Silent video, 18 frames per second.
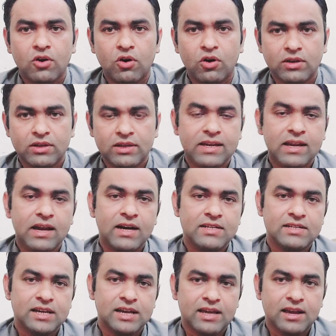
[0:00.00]
और ये कहा
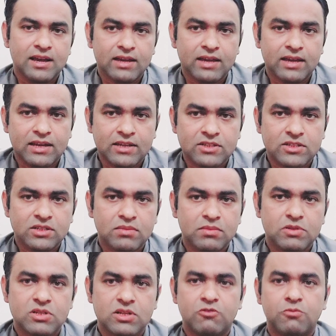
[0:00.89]
जाएगा कि इलेक्शन
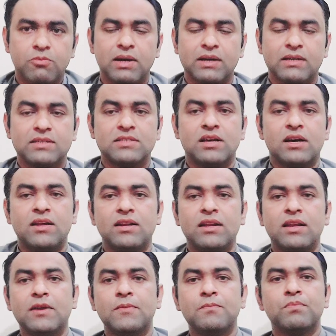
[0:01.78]
कमीशन ऑफ पाकिस्तान
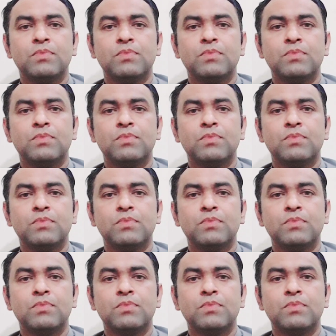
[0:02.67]
ने